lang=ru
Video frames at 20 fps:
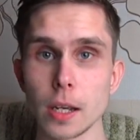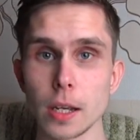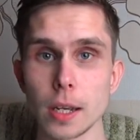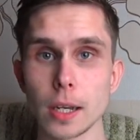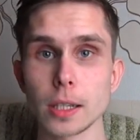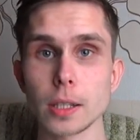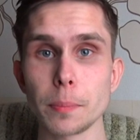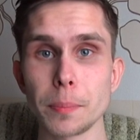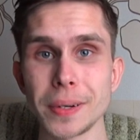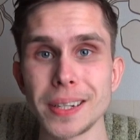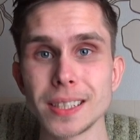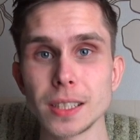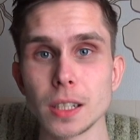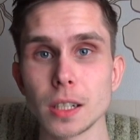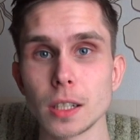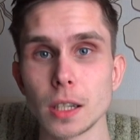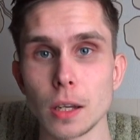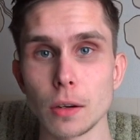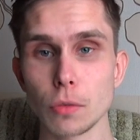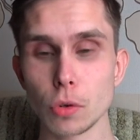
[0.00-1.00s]
Это
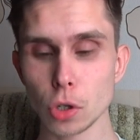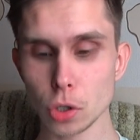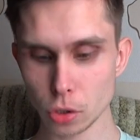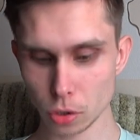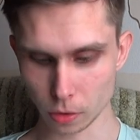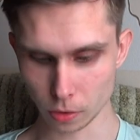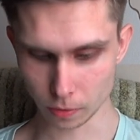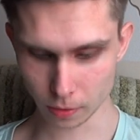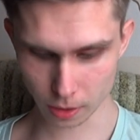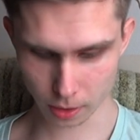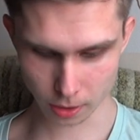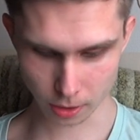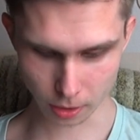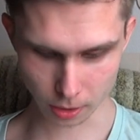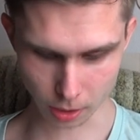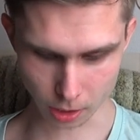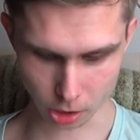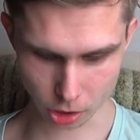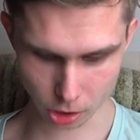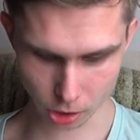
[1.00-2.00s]
признак того, что у вас
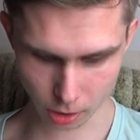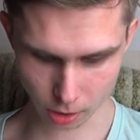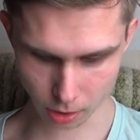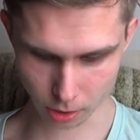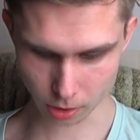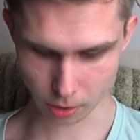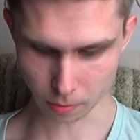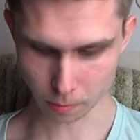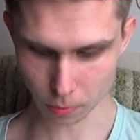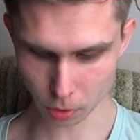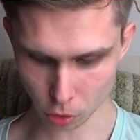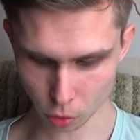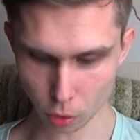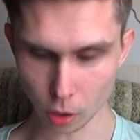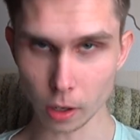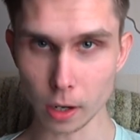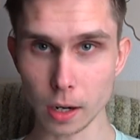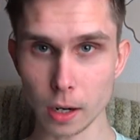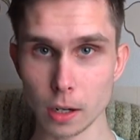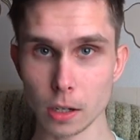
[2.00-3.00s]
отложилось
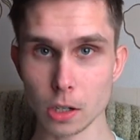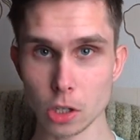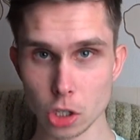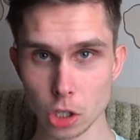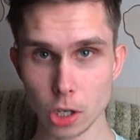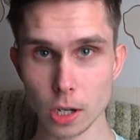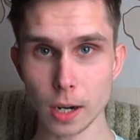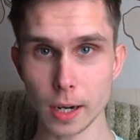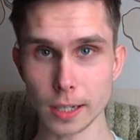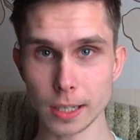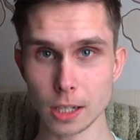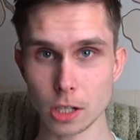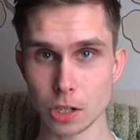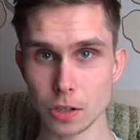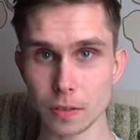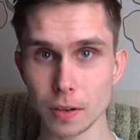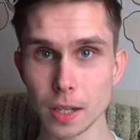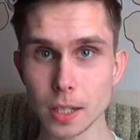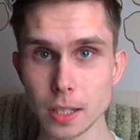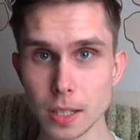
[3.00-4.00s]
много жира на
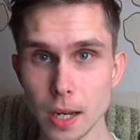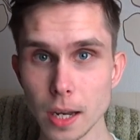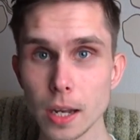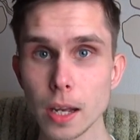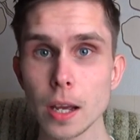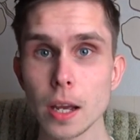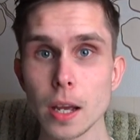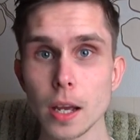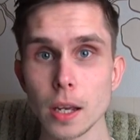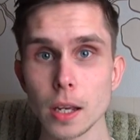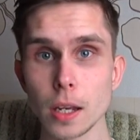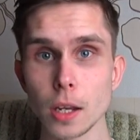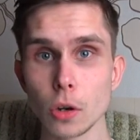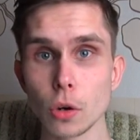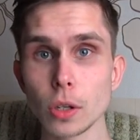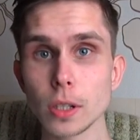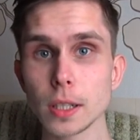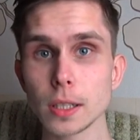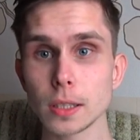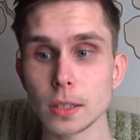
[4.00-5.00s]
животе, и
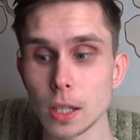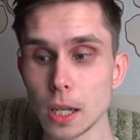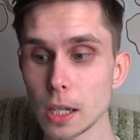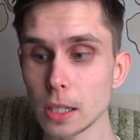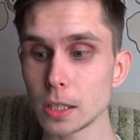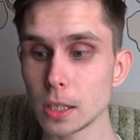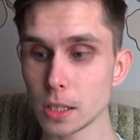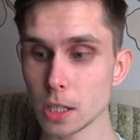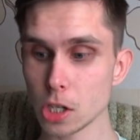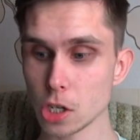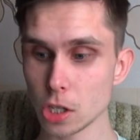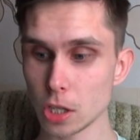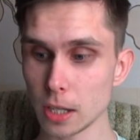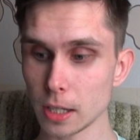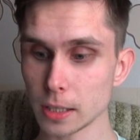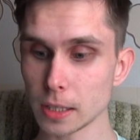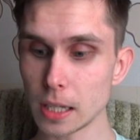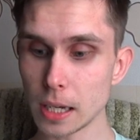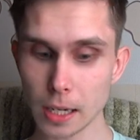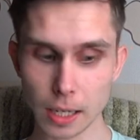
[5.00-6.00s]
он остался даже
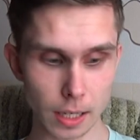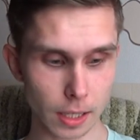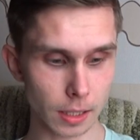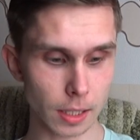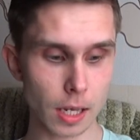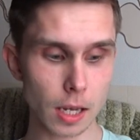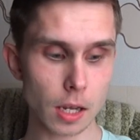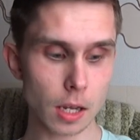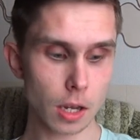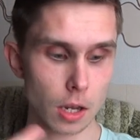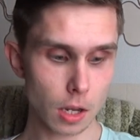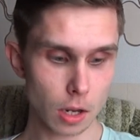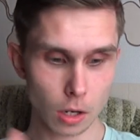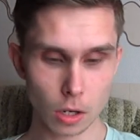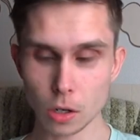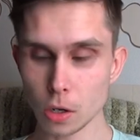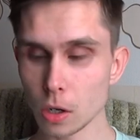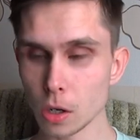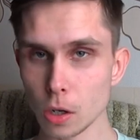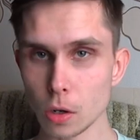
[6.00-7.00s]
тогда, когда
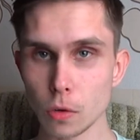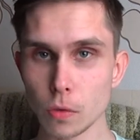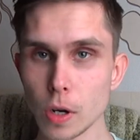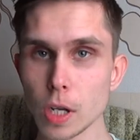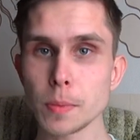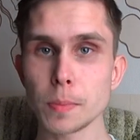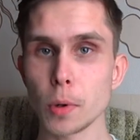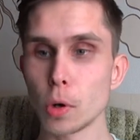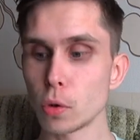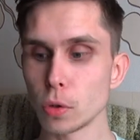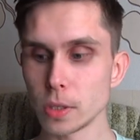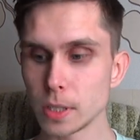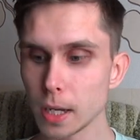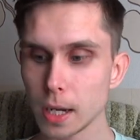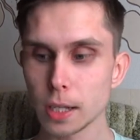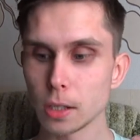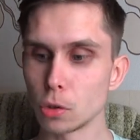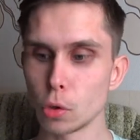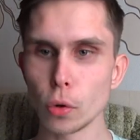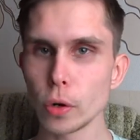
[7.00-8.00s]
э, у вас
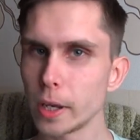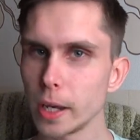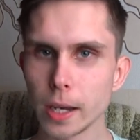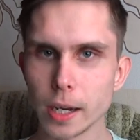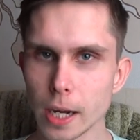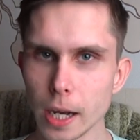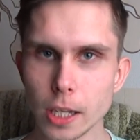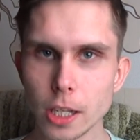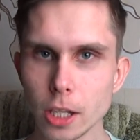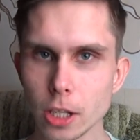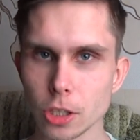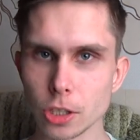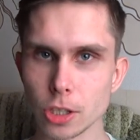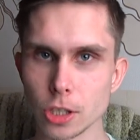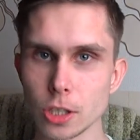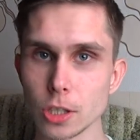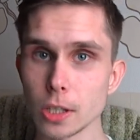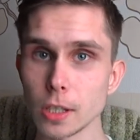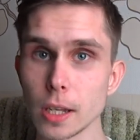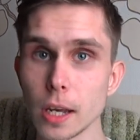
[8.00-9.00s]
похудели другие
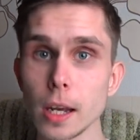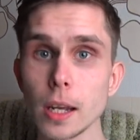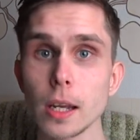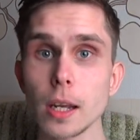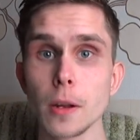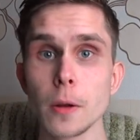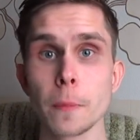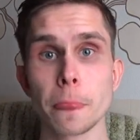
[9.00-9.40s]
конечности, да.